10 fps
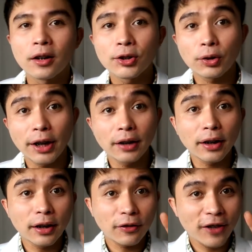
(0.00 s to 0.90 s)
So, here
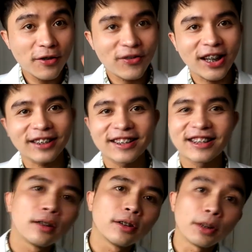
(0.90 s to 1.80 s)
are the five
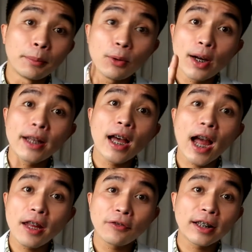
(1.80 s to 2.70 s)
facts. Number one,
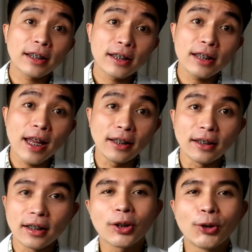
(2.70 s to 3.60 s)
high fat
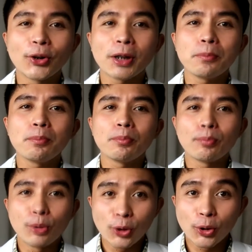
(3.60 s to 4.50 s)
intake.
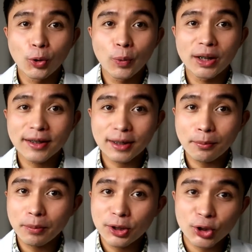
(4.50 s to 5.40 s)
Cooking munggo with
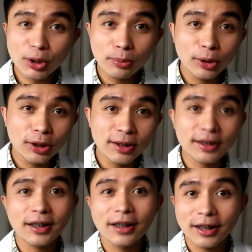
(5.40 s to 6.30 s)
some
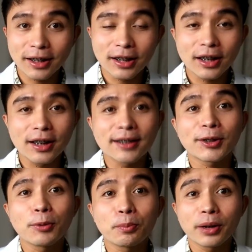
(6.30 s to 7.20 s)
vegetables in it is
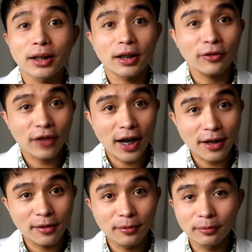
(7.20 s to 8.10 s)
completely
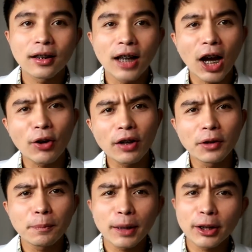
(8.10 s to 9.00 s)
fine.
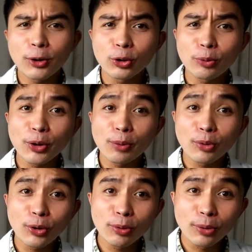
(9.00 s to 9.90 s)
However, pag niluto mo ni
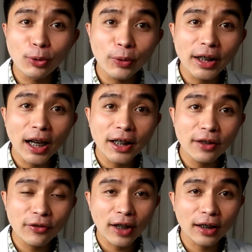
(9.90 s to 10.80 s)
munggo mo with
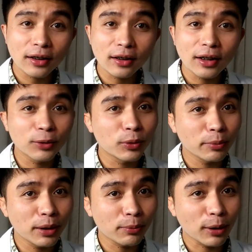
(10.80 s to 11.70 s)
added fat, that
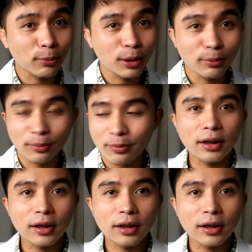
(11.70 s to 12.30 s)
will be a problem.